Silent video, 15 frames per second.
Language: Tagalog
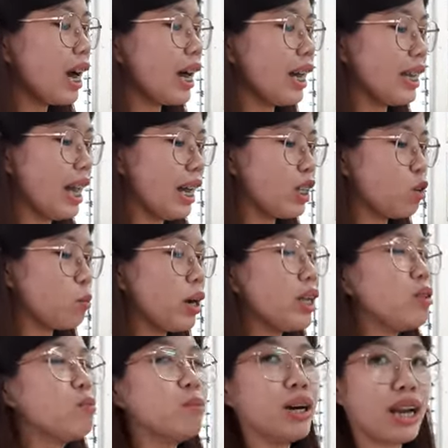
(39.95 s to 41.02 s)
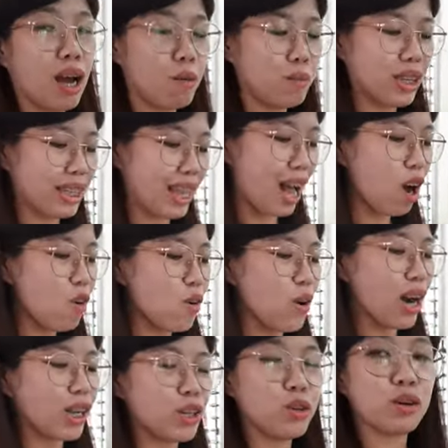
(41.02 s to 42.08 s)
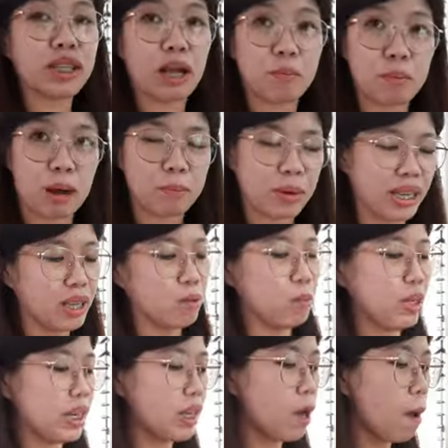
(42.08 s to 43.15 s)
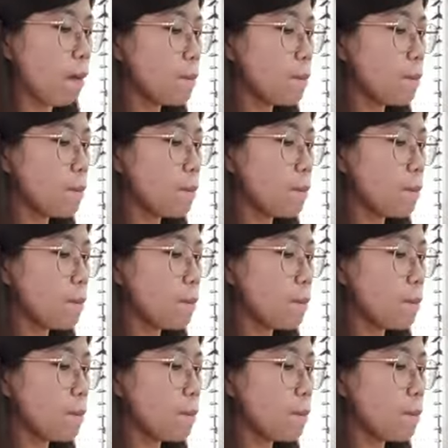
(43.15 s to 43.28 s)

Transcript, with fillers: kaya naman maraming tao ang iyong napapaibig.